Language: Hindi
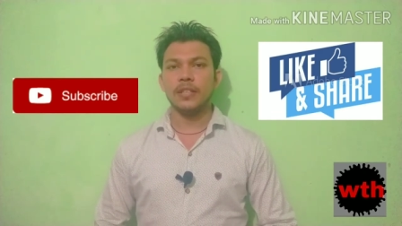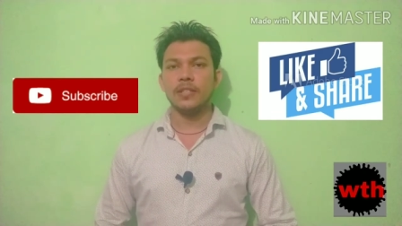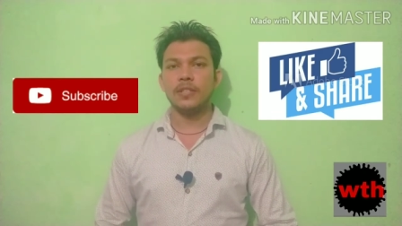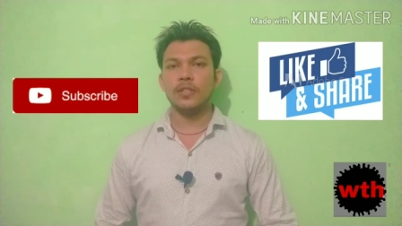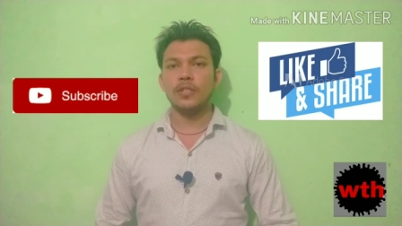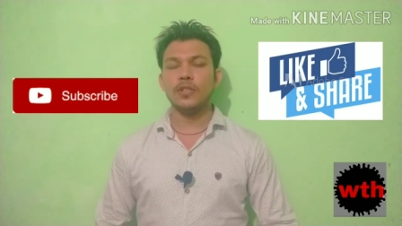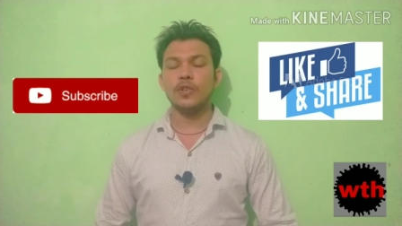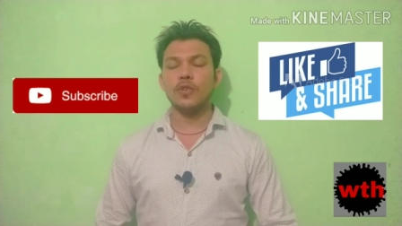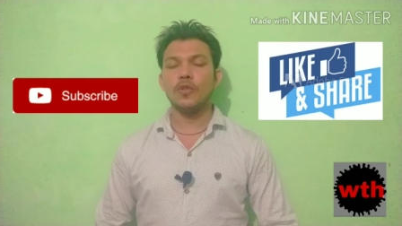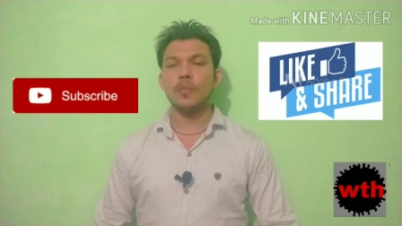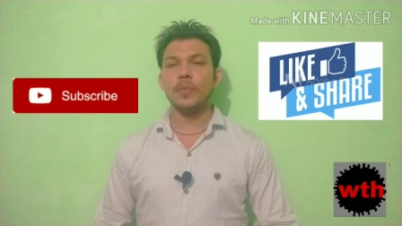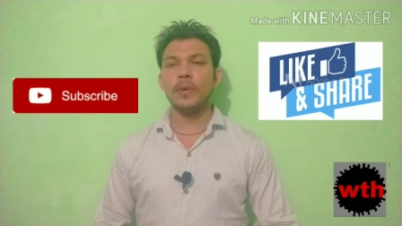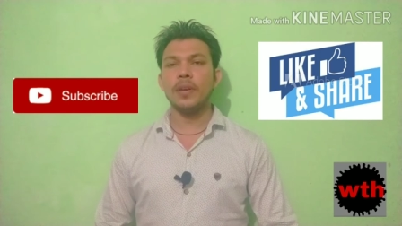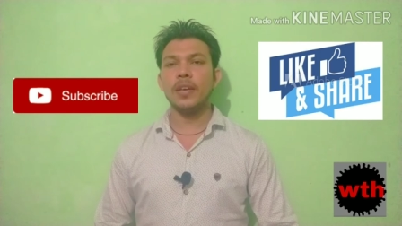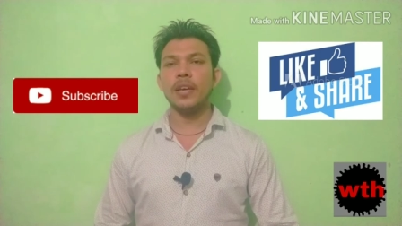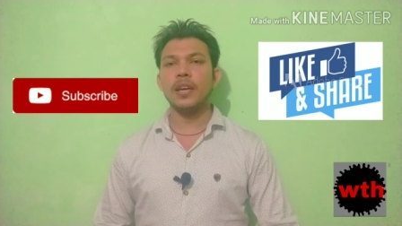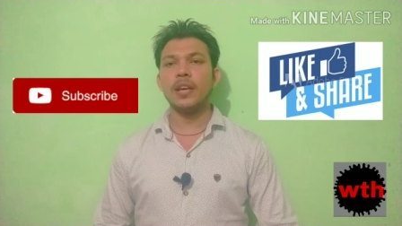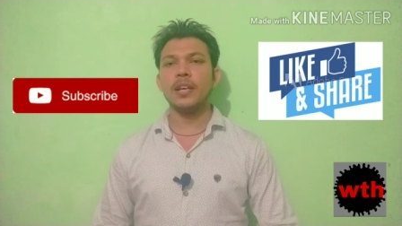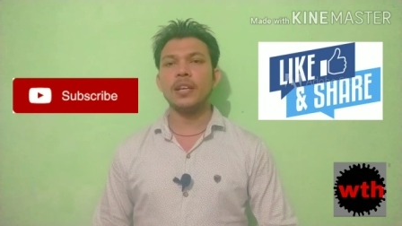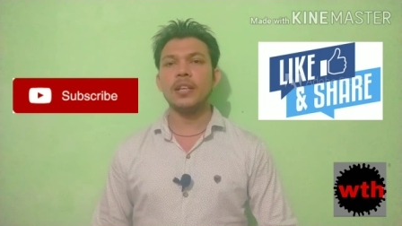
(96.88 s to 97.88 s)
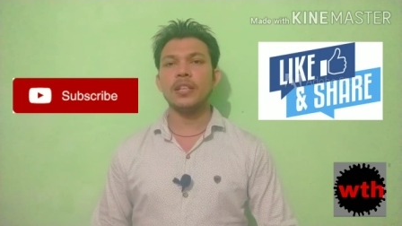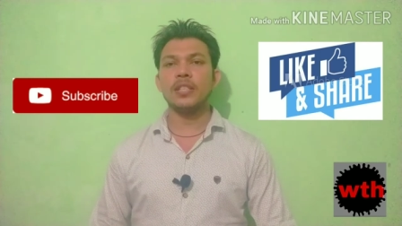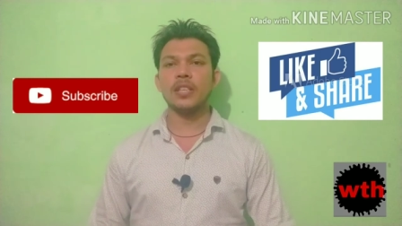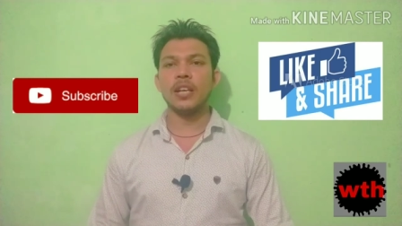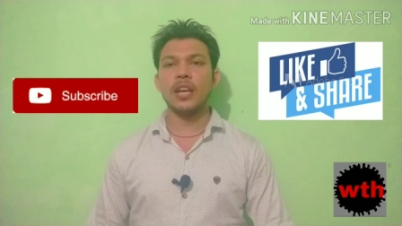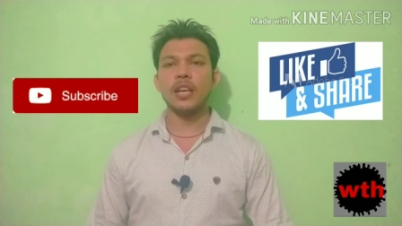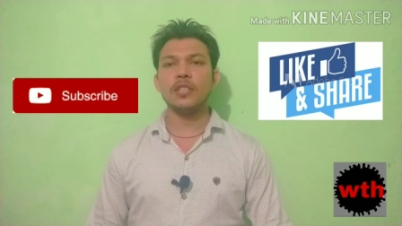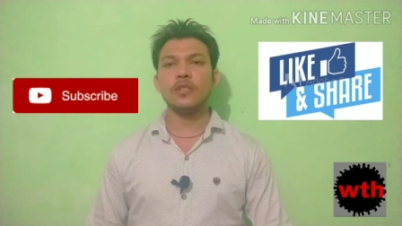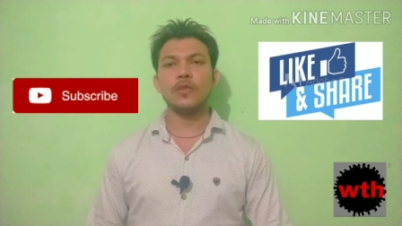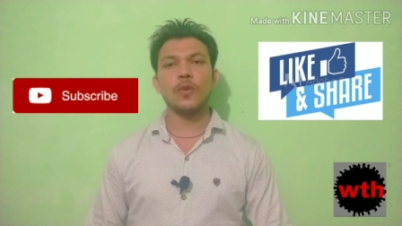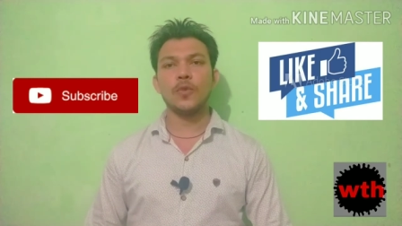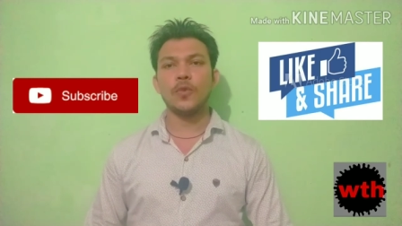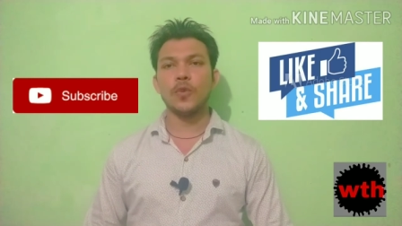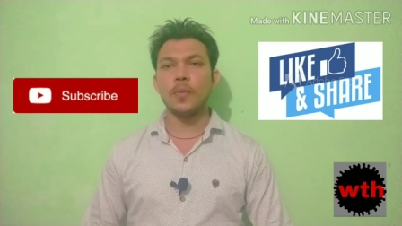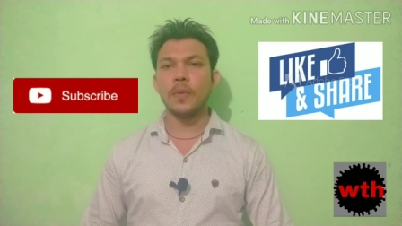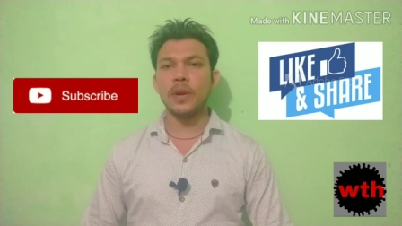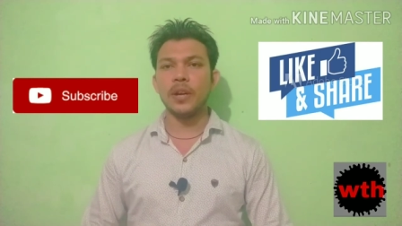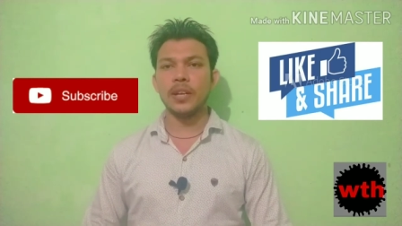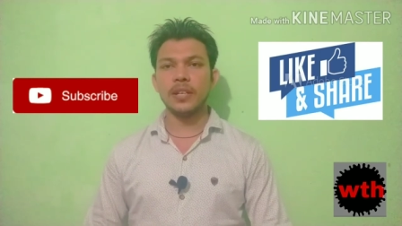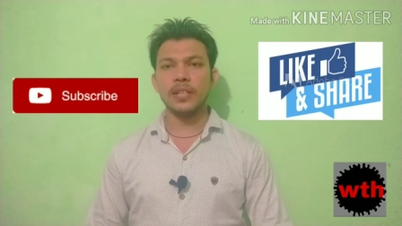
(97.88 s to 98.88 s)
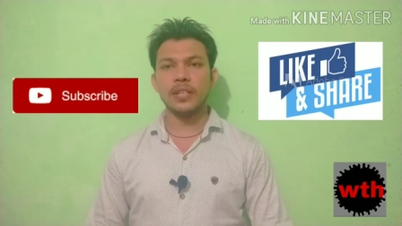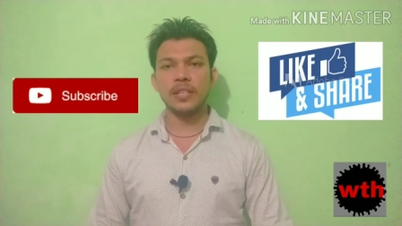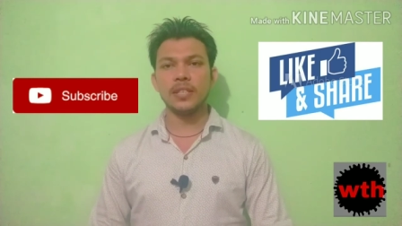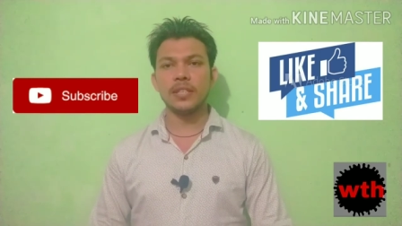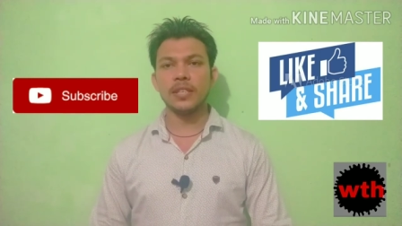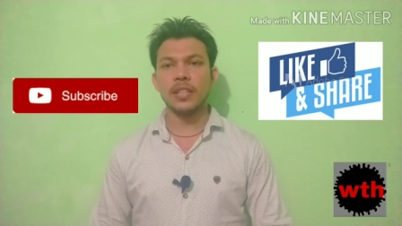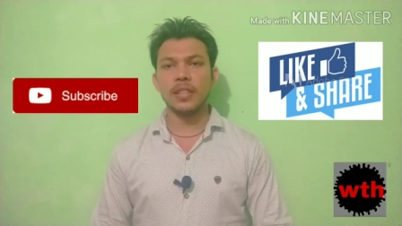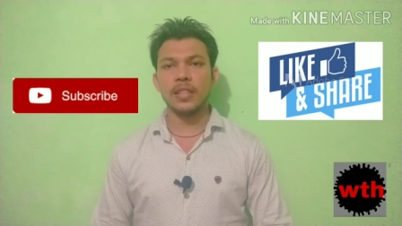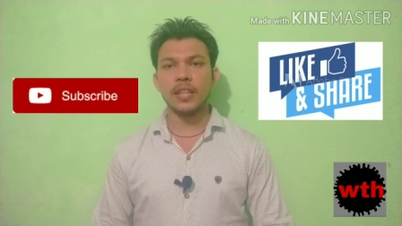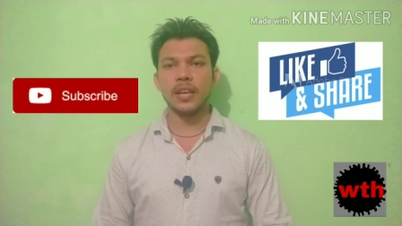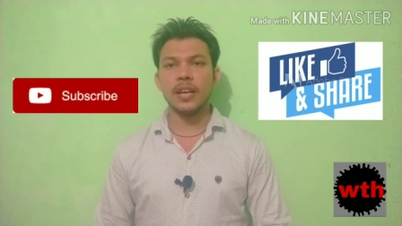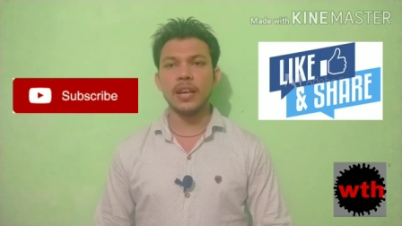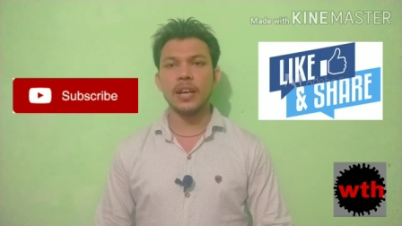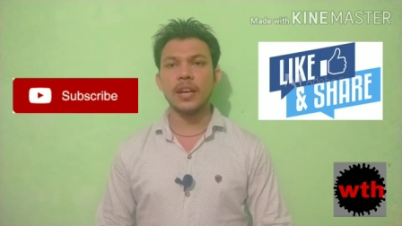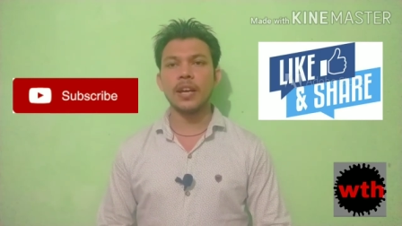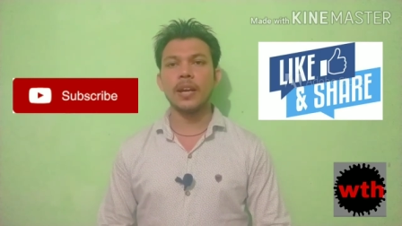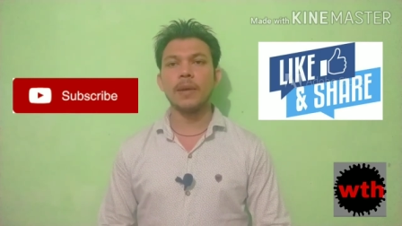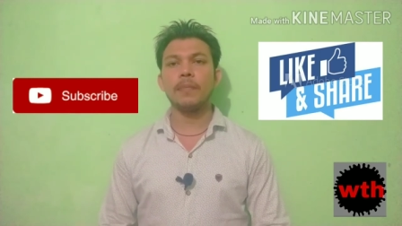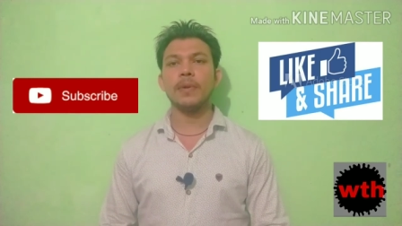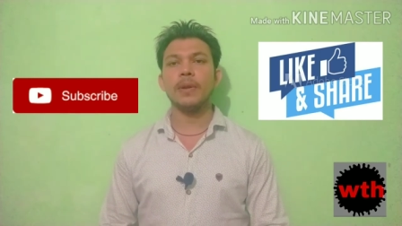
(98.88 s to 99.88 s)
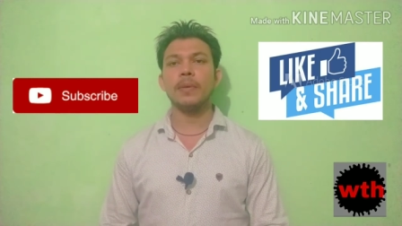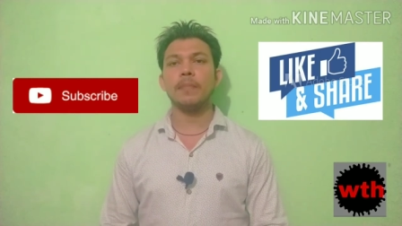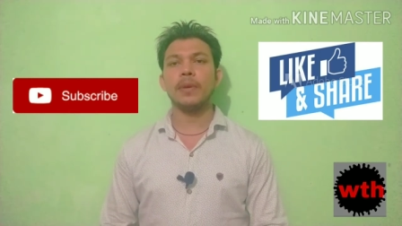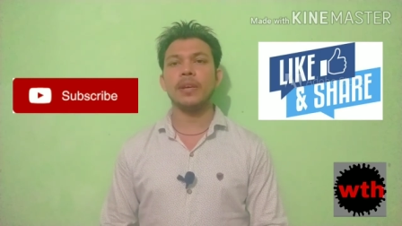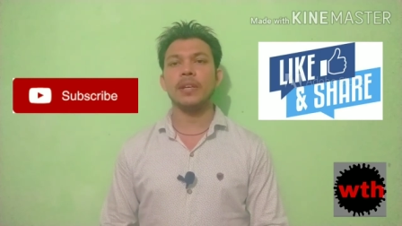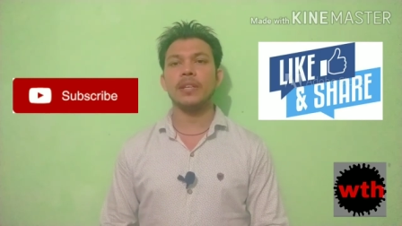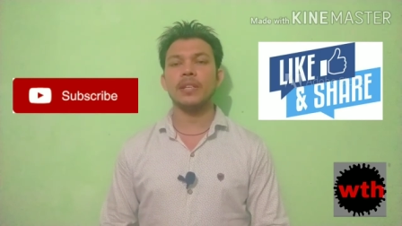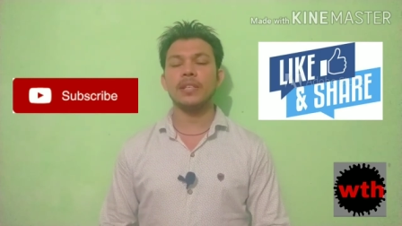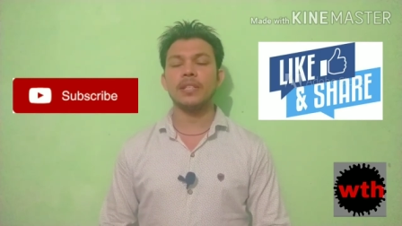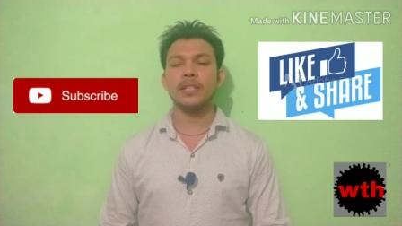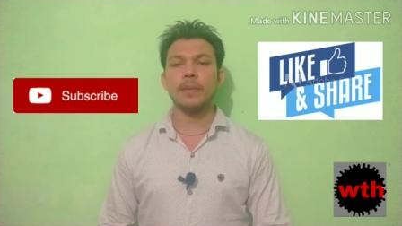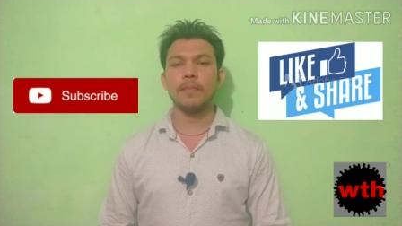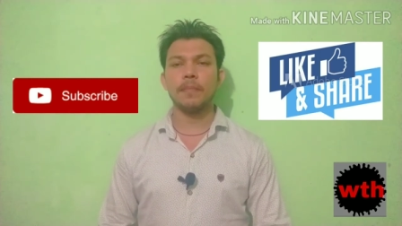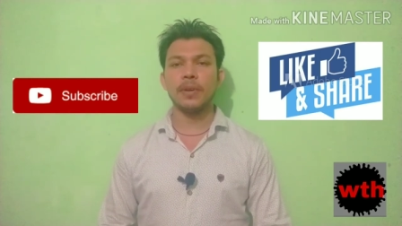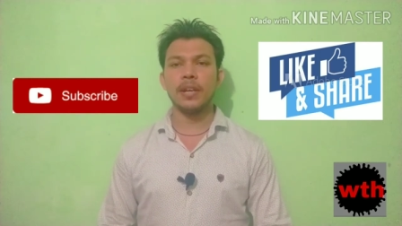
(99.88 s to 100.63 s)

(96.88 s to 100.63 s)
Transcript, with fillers: जियो में रिचार्ज ऑटोमेटिक नहीं चलता है अगर आपने महीने से